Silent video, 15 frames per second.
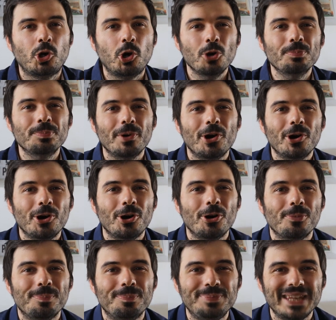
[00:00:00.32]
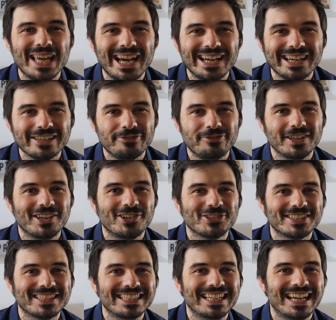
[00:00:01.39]
Comment bien
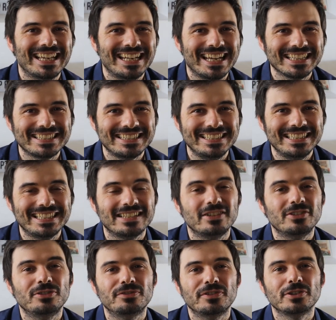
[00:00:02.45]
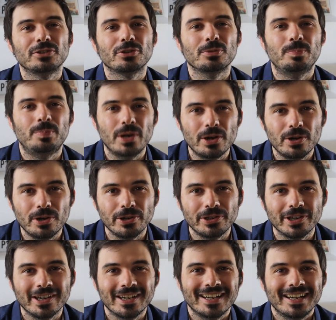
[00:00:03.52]
référencer un article de votre
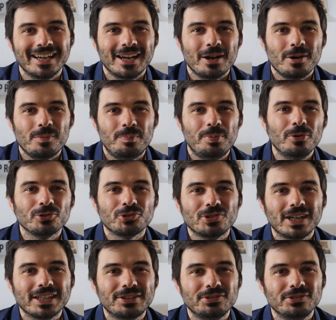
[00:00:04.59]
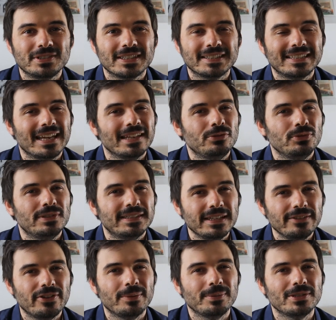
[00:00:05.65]
blog Bonjour à tous et à toutes,
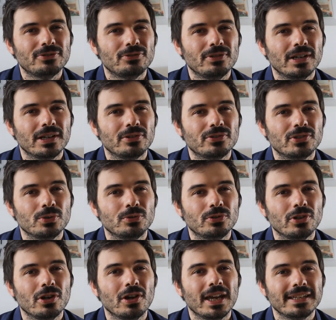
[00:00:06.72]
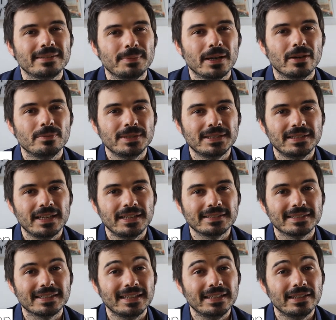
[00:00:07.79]
c'est Fabrice Julien, coach auteur, expert en
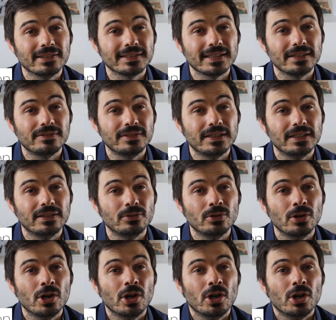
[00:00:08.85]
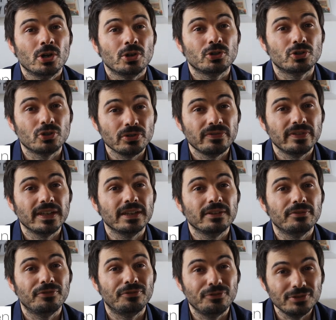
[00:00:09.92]
business et dans cette vidéo, je vais
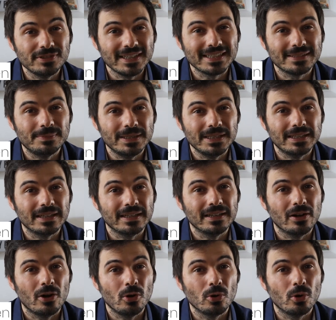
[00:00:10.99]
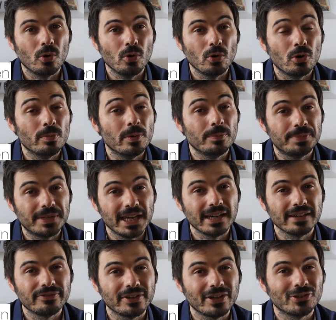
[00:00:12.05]
vous expliquer en gros comment bien
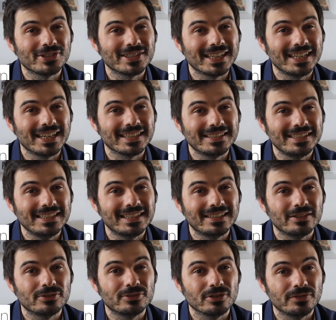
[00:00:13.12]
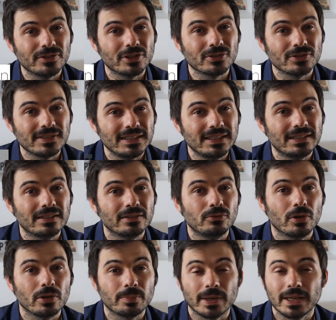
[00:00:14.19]
référencer un article sur votre site
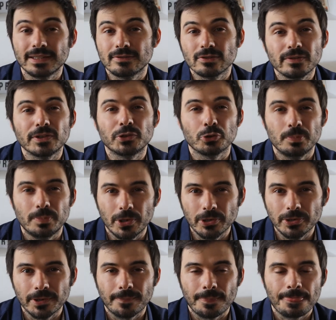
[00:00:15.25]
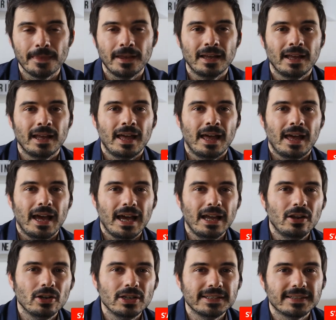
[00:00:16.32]
WordPress, sur votre blog.
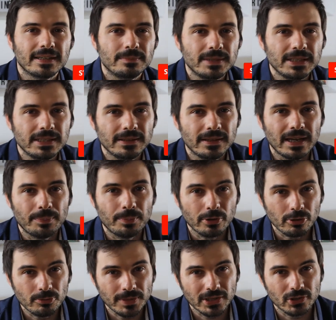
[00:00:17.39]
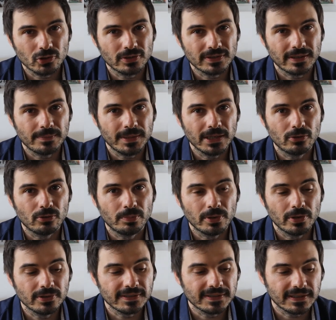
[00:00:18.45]
Alors les amis, la première chose à bien
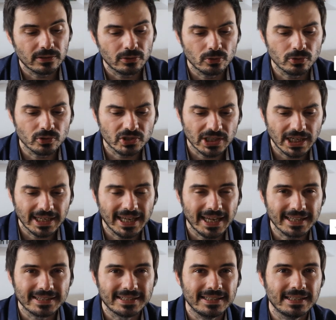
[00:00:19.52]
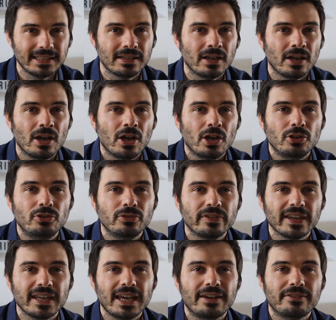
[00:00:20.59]
comprendre, c'est que chaque article
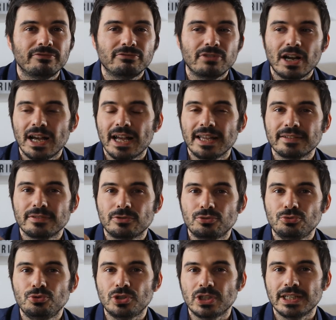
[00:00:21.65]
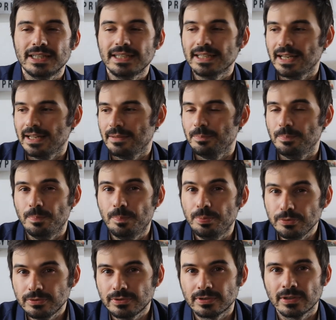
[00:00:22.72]
devrait avoir un sujet, un
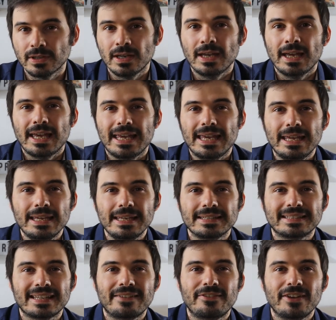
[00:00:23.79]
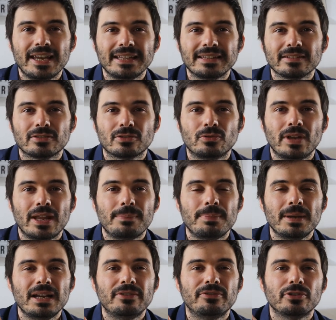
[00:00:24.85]
but, et ça va être ce qu'on
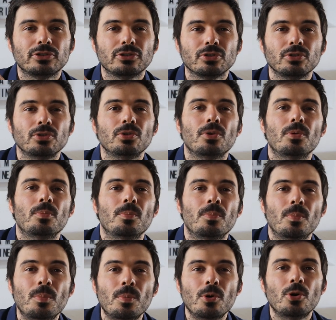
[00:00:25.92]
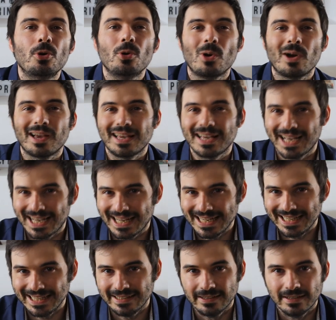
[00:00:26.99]
appelle votre
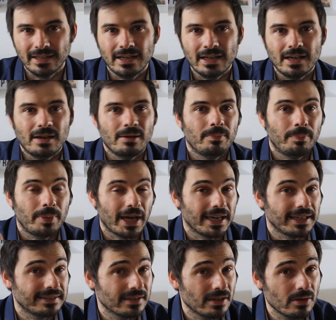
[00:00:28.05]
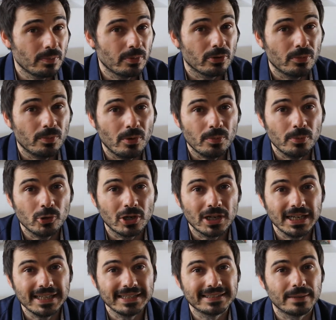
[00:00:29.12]
mot-clé. Par exemple, mon
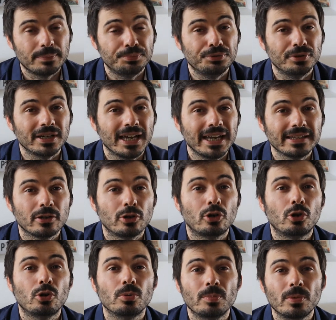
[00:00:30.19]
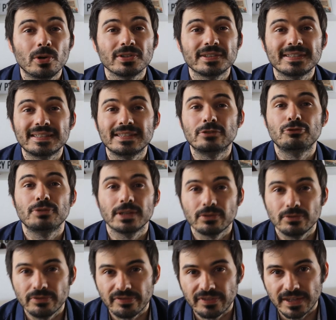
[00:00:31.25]
mot-clé, ça pourrait être comment séduire
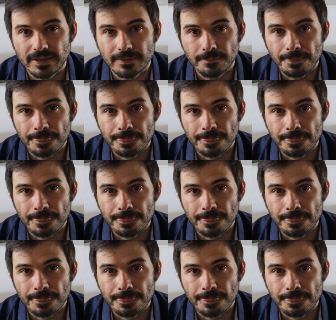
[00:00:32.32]
une fille.